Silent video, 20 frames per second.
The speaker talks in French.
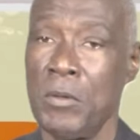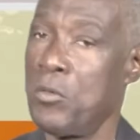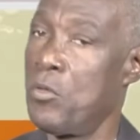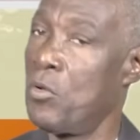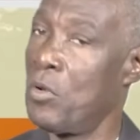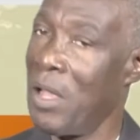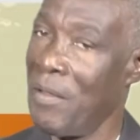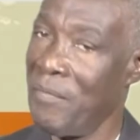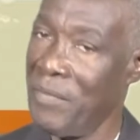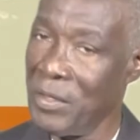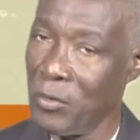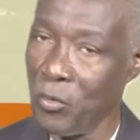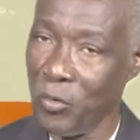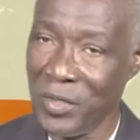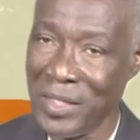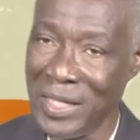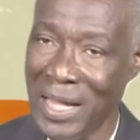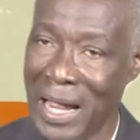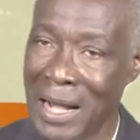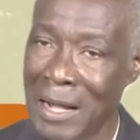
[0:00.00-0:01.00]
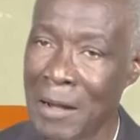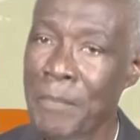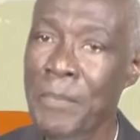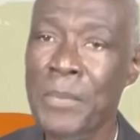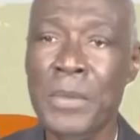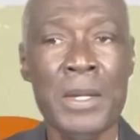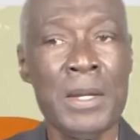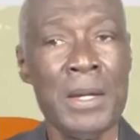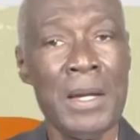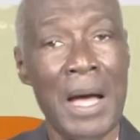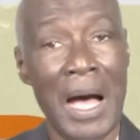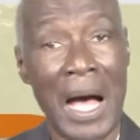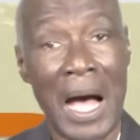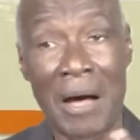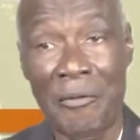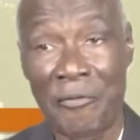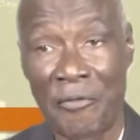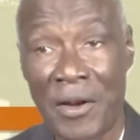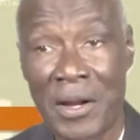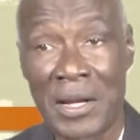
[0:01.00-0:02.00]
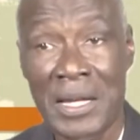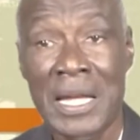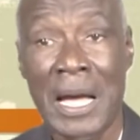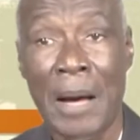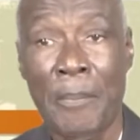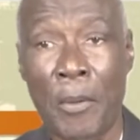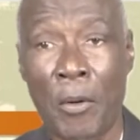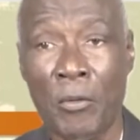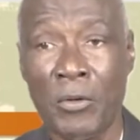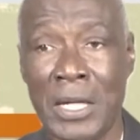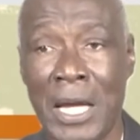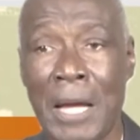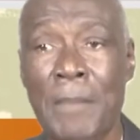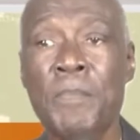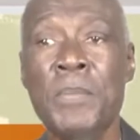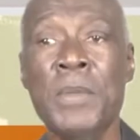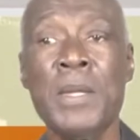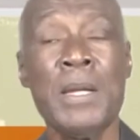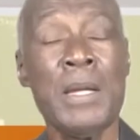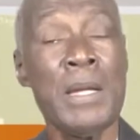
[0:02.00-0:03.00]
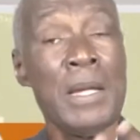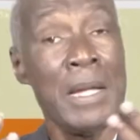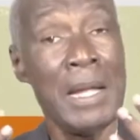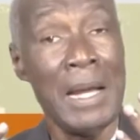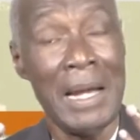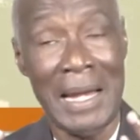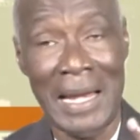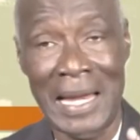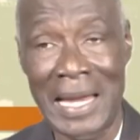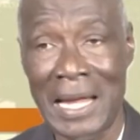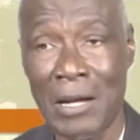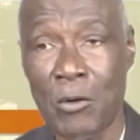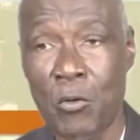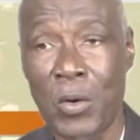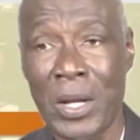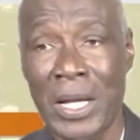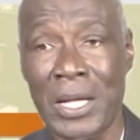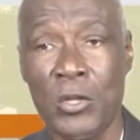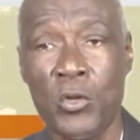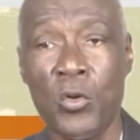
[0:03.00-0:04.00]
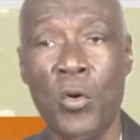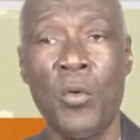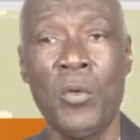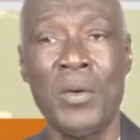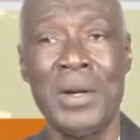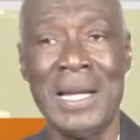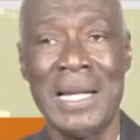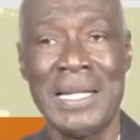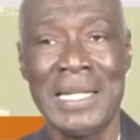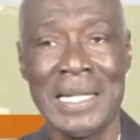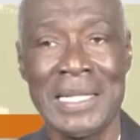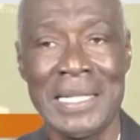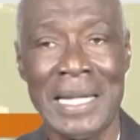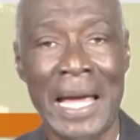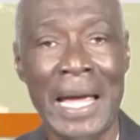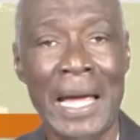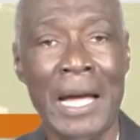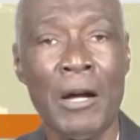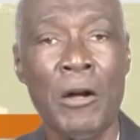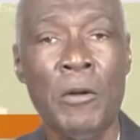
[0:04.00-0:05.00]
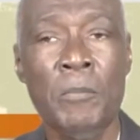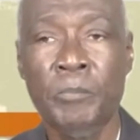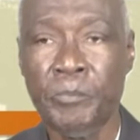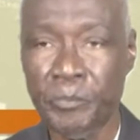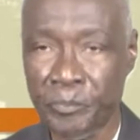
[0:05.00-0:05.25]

de la vie sociale afin d'y apporter les corrections nécessaires,